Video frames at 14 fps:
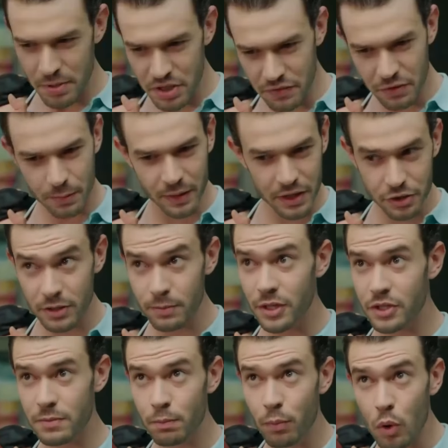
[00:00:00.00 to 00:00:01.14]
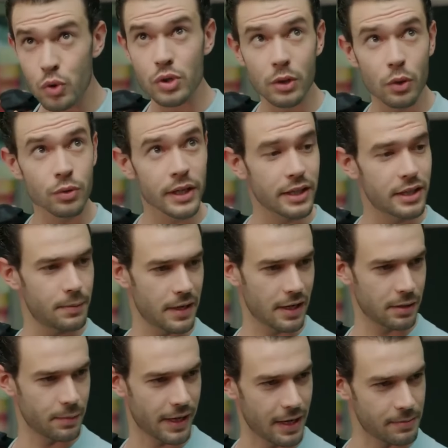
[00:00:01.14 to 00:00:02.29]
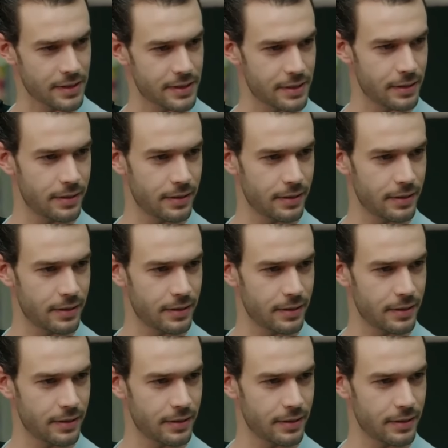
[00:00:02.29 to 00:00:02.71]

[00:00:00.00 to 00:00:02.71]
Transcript: bir çifti barıştırmak için boks salonuna getirmek aklıma gelmezdi.